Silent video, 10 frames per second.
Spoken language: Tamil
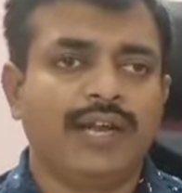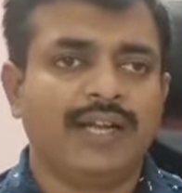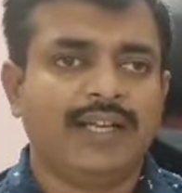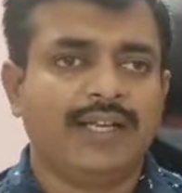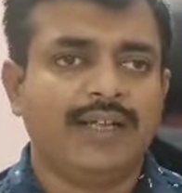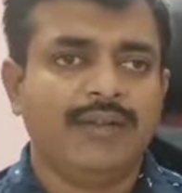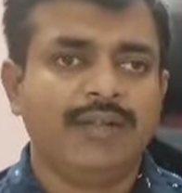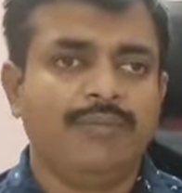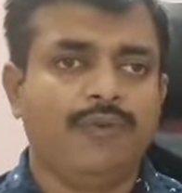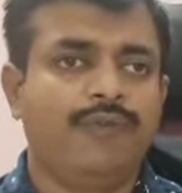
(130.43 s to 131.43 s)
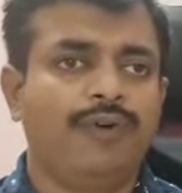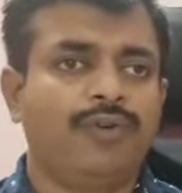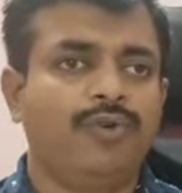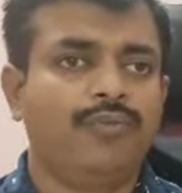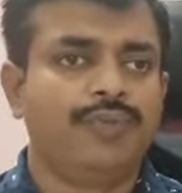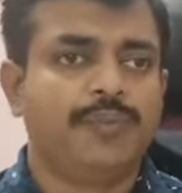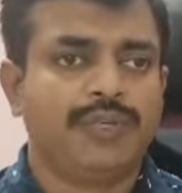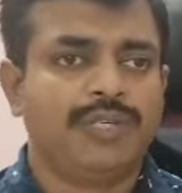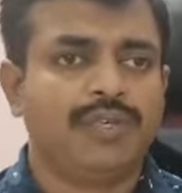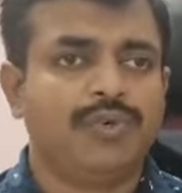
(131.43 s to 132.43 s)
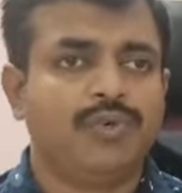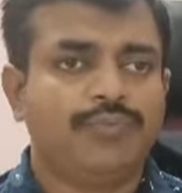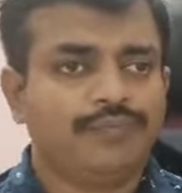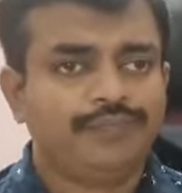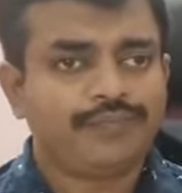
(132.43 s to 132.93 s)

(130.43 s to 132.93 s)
கேட்டகரி ப்ரிஃபர்ட் குரூப் ஸ்பெஷல் குரூப்